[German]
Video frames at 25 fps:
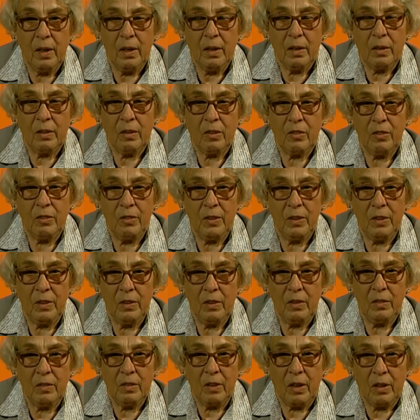dass wir in
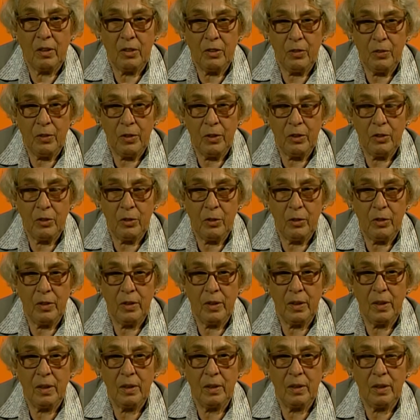diese Asphaltstollen
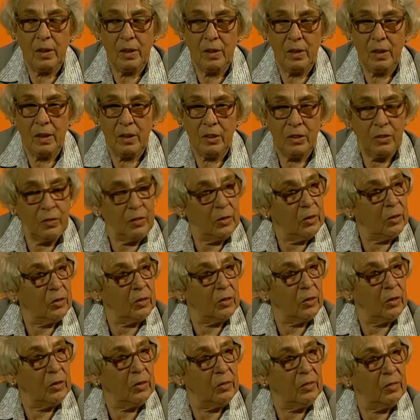gingen, denn die
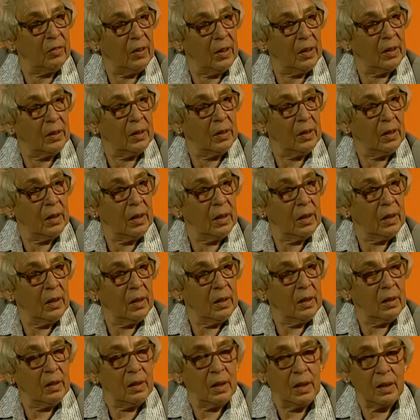Asphaltstollen waren
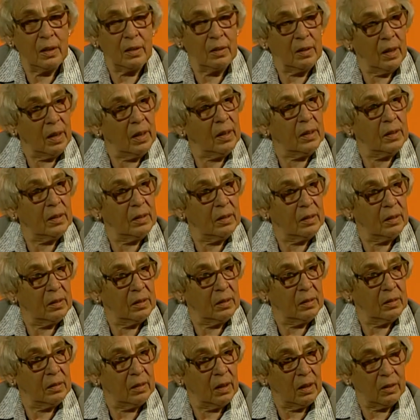ein Teil
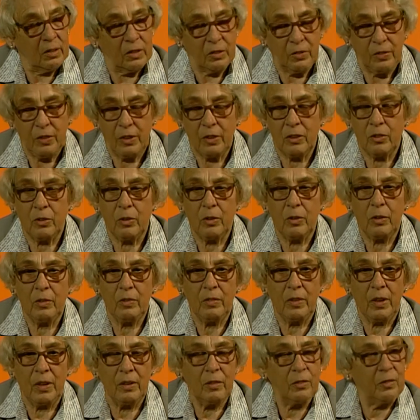dieser Asphaltstollen
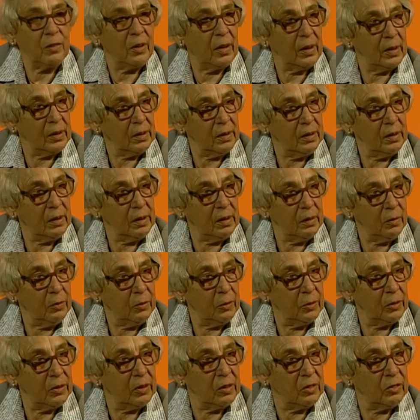waren freigegeben
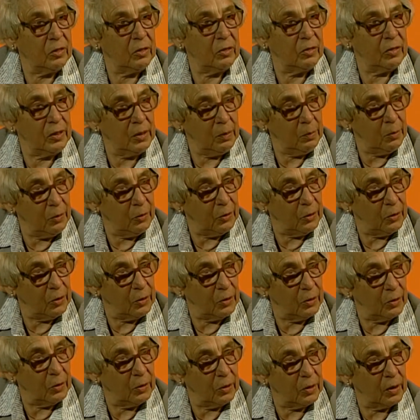für die
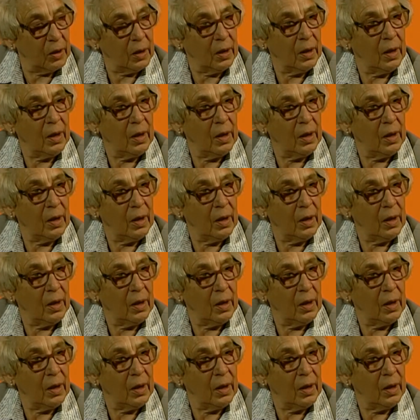Zivilbevölkerung